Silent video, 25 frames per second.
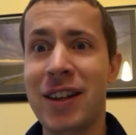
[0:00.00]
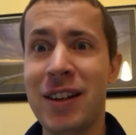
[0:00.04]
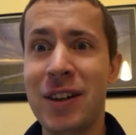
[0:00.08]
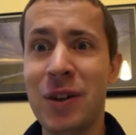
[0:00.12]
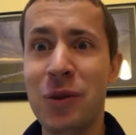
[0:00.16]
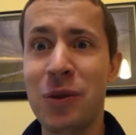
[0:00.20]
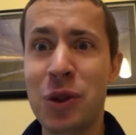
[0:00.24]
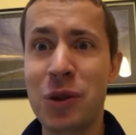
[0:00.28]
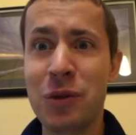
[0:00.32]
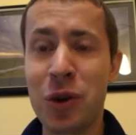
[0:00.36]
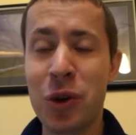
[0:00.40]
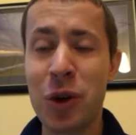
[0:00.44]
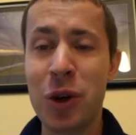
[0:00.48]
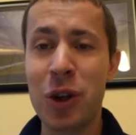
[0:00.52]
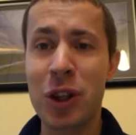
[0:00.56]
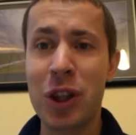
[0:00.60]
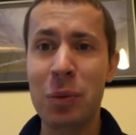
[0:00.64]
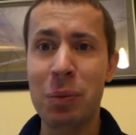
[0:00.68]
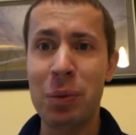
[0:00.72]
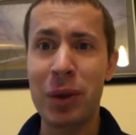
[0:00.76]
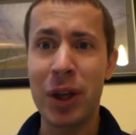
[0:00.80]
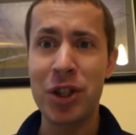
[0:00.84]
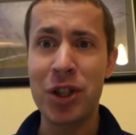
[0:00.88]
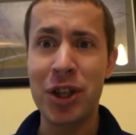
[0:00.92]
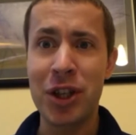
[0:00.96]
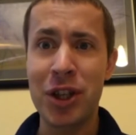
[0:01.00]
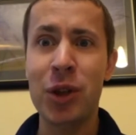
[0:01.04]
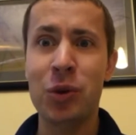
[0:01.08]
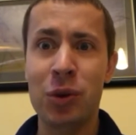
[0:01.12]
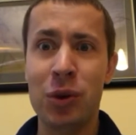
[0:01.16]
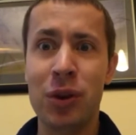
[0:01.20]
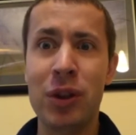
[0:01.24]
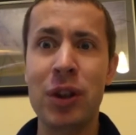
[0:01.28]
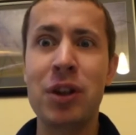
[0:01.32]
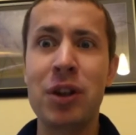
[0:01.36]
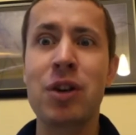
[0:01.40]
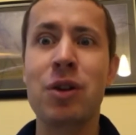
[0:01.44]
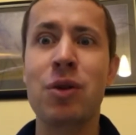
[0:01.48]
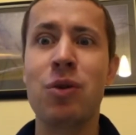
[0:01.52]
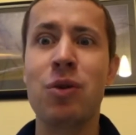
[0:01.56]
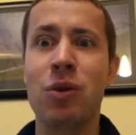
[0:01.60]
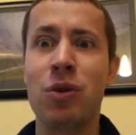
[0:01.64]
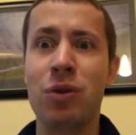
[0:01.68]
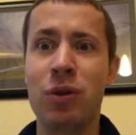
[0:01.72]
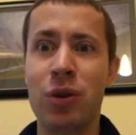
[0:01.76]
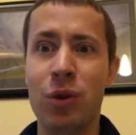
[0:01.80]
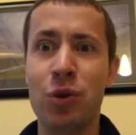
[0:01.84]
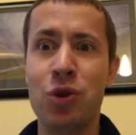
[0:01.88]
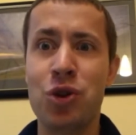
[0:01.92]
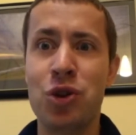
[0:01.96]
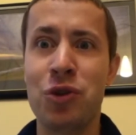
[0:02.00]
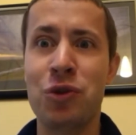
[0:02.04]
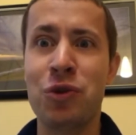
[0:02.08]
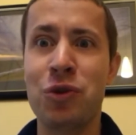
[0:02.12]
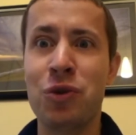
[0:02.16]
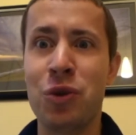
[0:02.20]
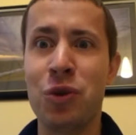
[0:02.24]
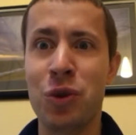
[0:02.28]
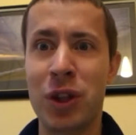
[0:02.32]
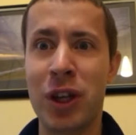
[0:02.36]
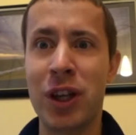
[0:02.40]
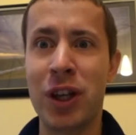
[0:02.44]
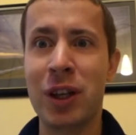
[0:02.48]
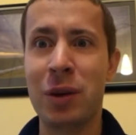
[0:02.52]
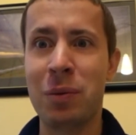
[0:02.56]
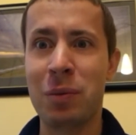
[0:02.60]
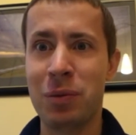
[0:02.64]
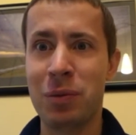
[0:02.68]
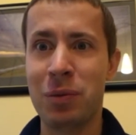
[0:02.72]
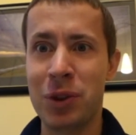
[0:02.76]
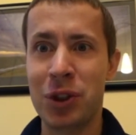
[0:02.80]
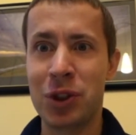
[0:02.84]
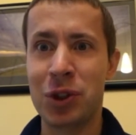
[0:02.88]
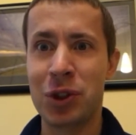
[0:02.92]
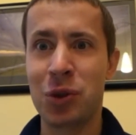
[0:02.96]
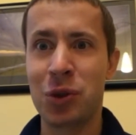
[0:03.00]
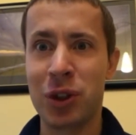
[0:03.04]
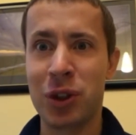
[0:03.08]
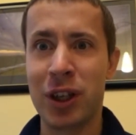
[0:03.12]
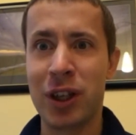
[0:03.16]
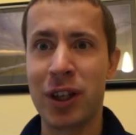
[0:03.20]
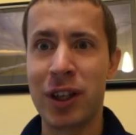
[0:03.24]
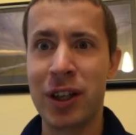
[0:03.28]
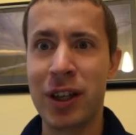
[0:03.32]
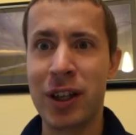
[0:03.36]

Люди выходят на площадку, на игру ключевую, да, там, сезона,